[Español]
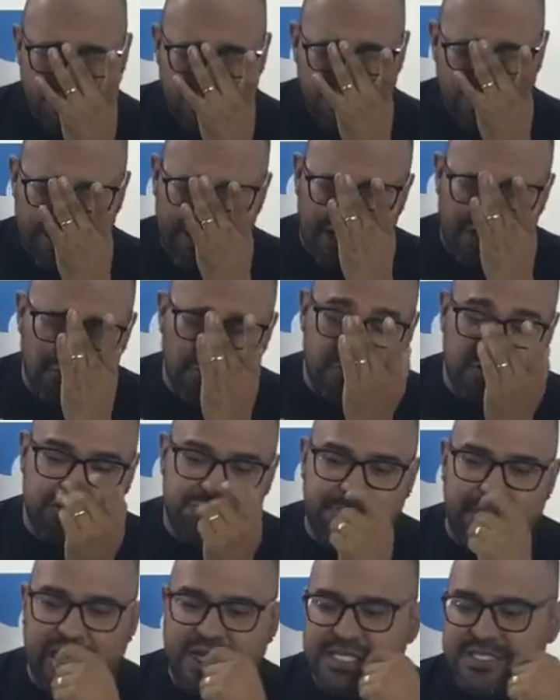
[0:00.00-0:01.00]
En algunos
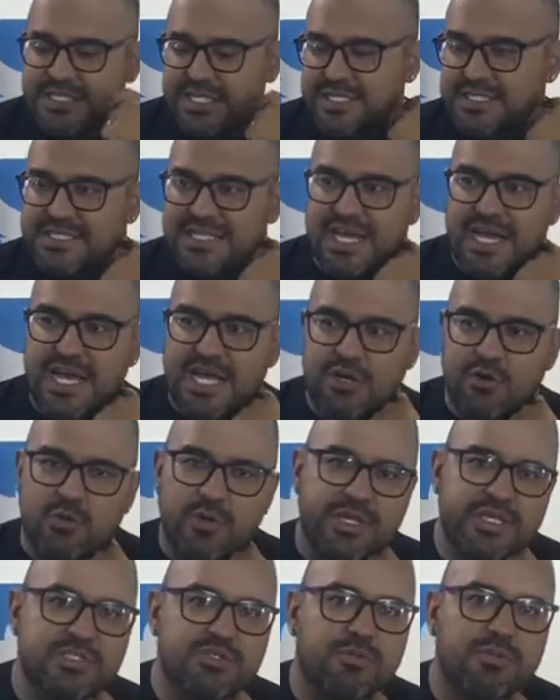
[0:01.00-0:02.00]
países ya
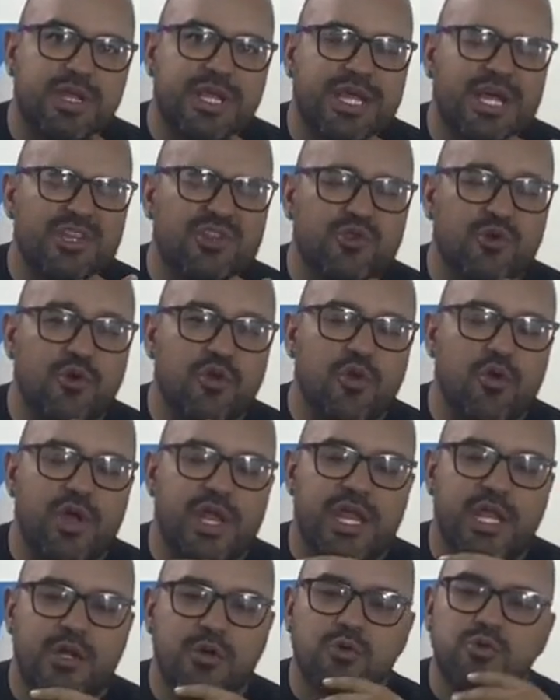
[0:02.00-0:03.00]
no es obligatorio
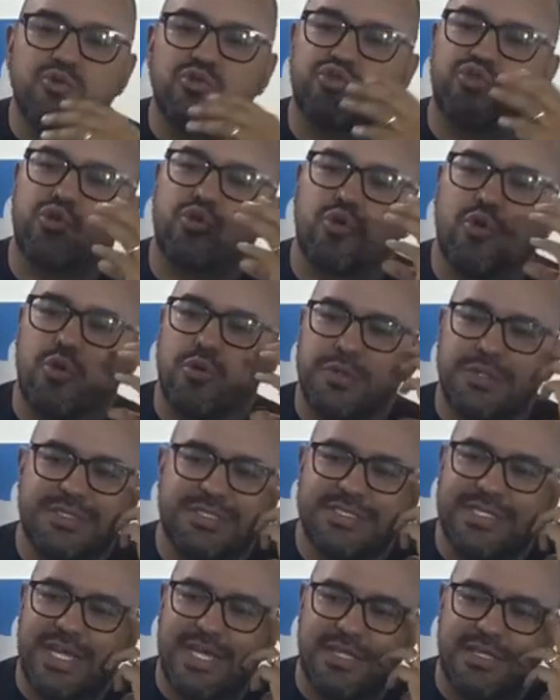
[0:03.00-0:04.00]
el uso
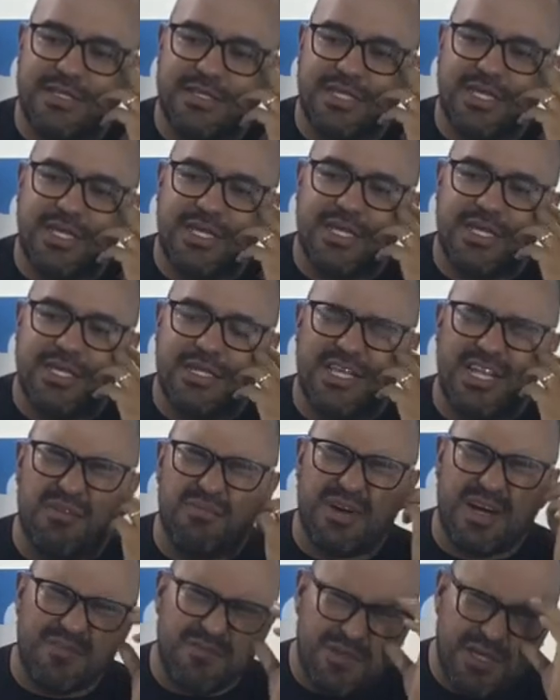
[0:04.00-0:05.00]
constante del
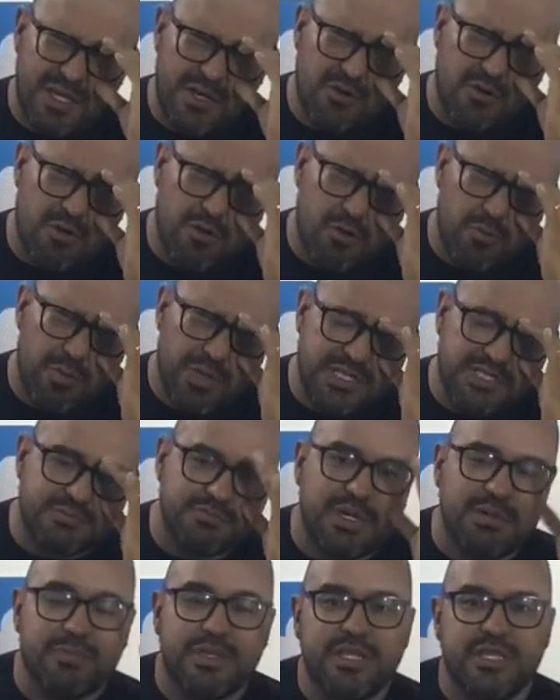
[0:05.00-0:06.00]
barbijo,
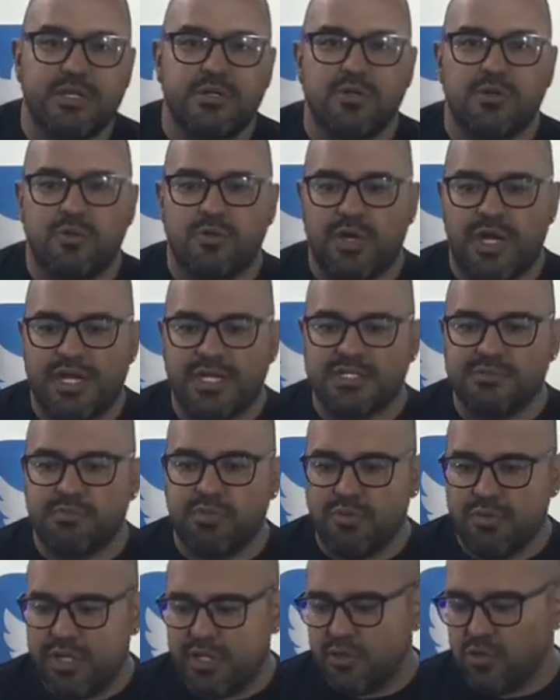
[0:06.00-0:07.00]
principalmente en los lugares
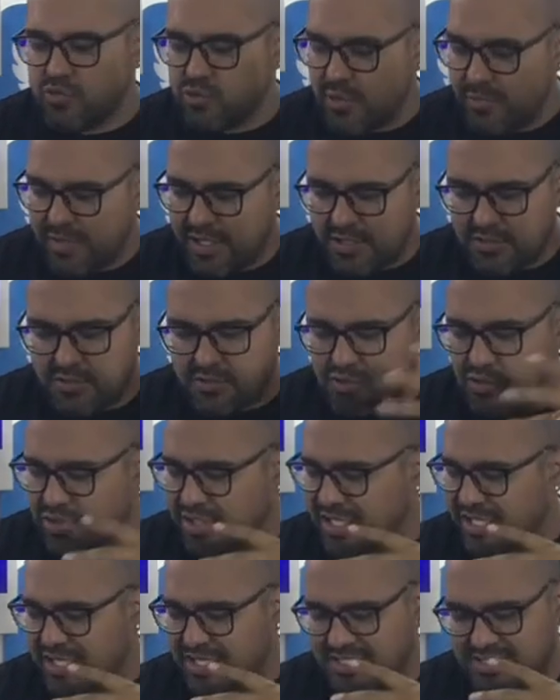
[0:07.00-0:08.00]
públicos o abiertos
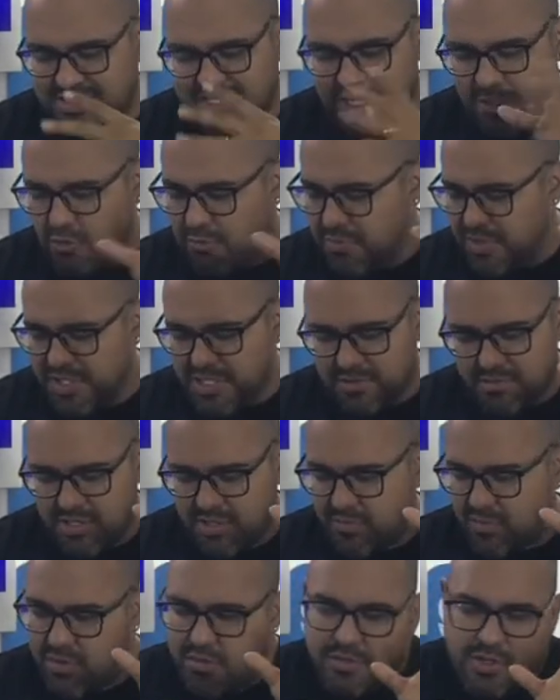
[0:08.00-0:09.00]
donde está
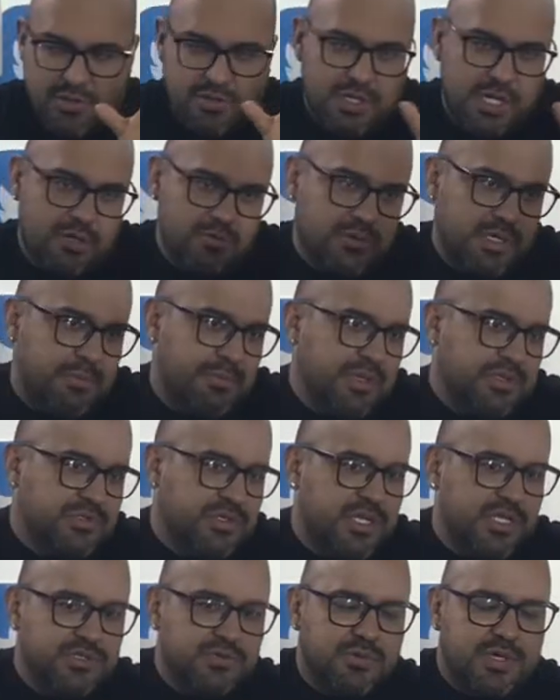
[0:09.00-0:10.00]
completamente prohibido. Claro, una
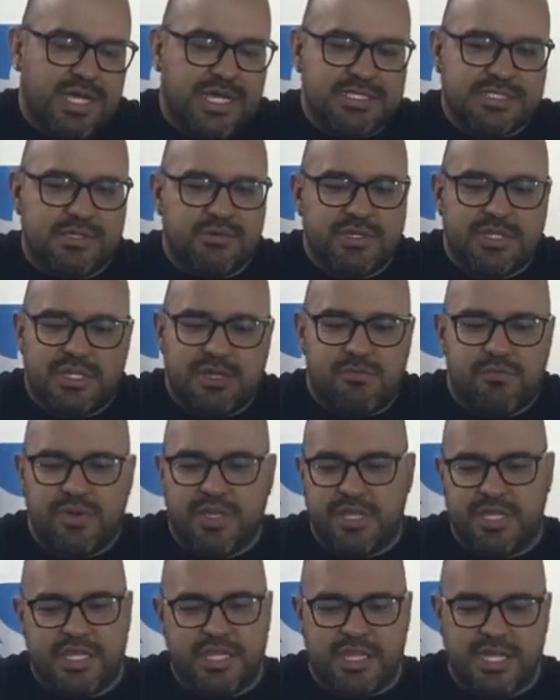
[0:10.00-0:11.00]
persona en su casa ahorita
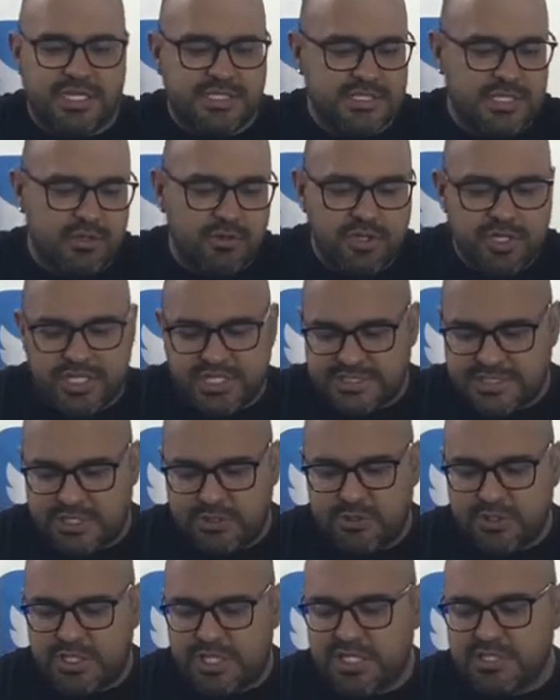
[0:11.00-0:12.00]
puede quitárselo y qué sé
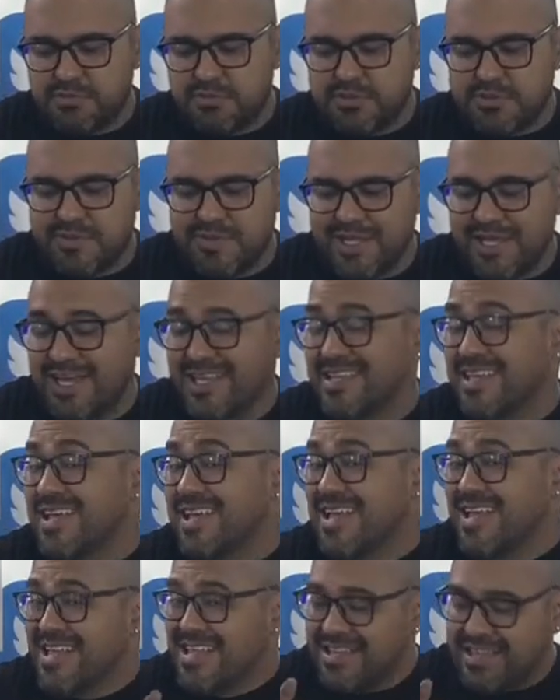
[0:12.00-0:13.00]
yo, es responsabilidad
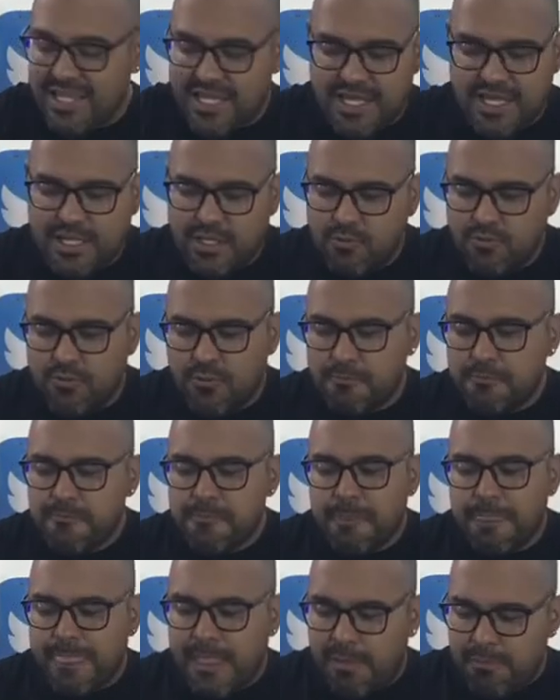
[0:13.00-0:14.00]
de cada uno.
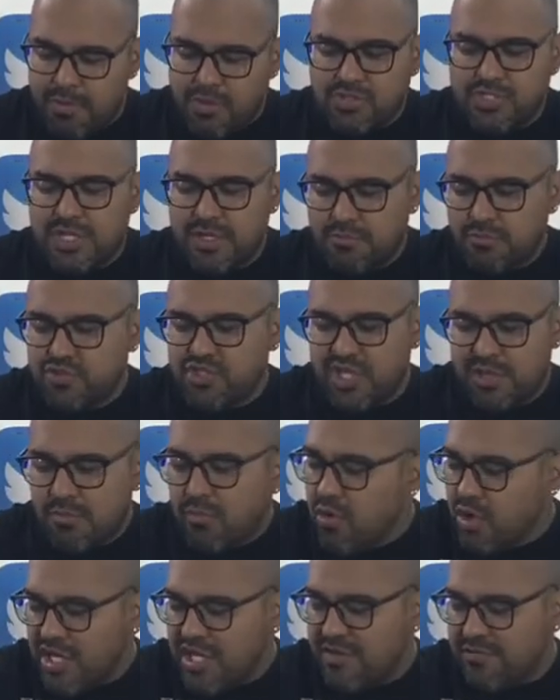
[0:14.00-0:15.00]
Pero sabemos que en
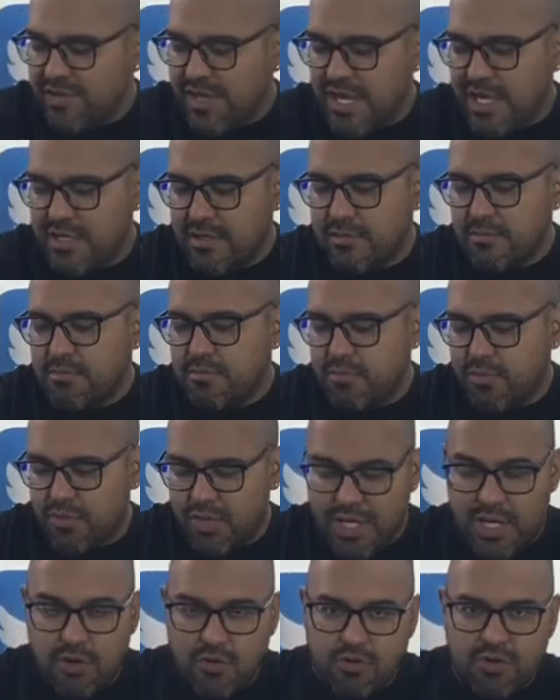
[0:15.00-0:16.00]
Bolivia
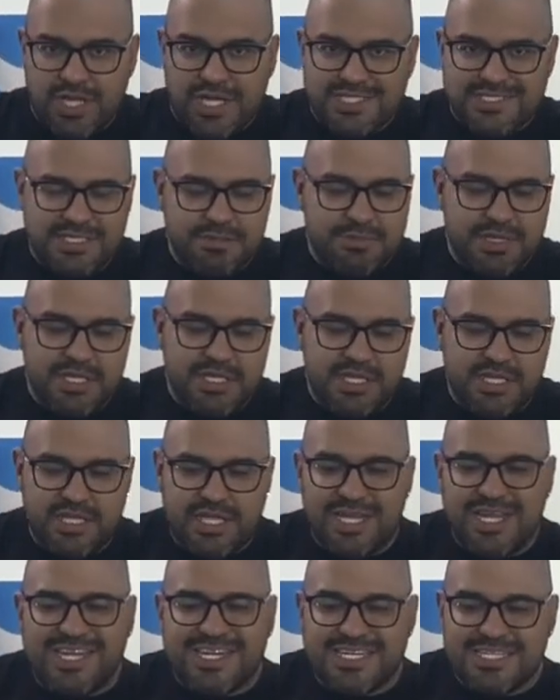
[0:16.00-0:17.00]
por ahora se
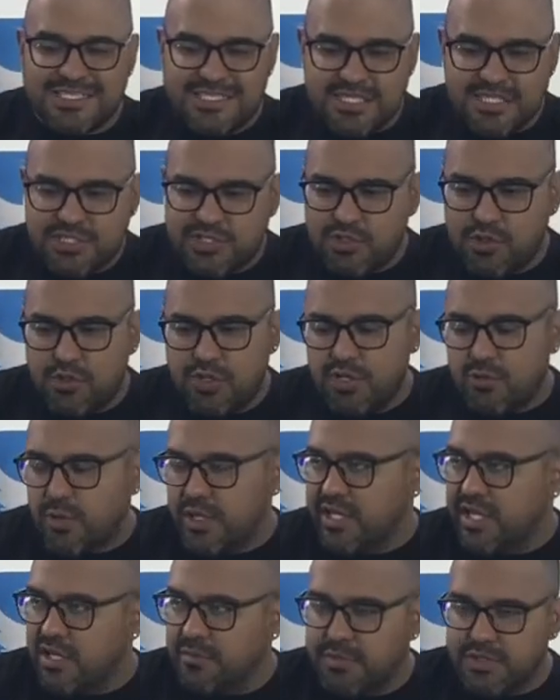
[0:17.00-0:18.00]
mantiene la restricción y
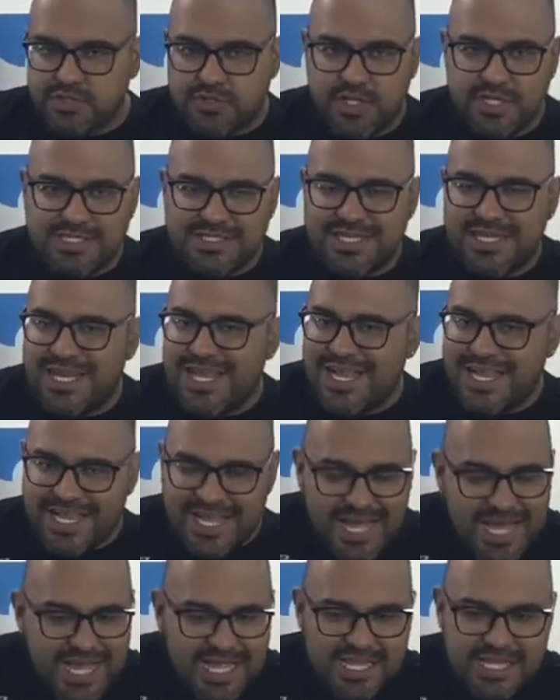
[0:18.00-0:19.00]
cualquier persona que esté en la
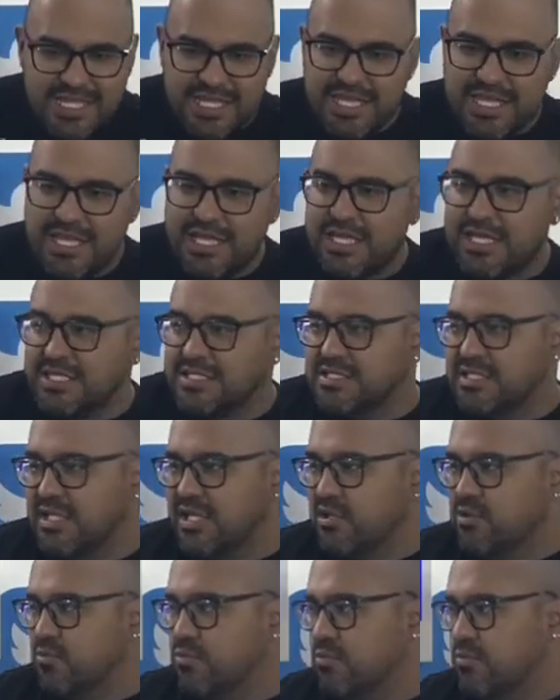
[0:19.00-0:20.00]
calle, que esté
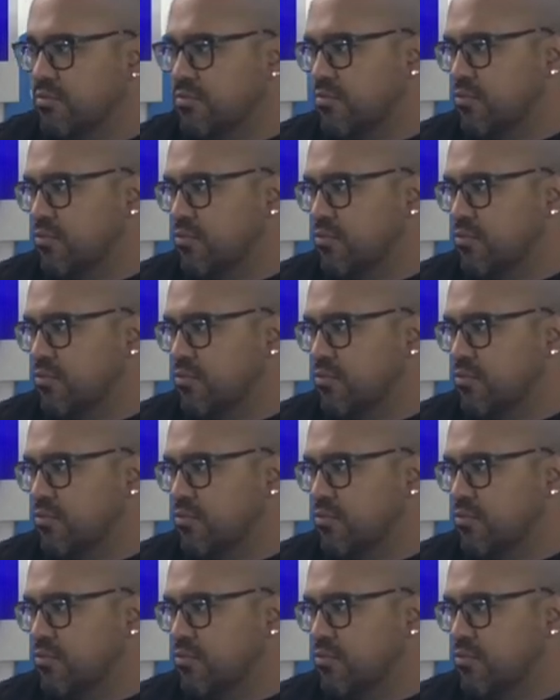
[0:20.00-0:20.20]
en un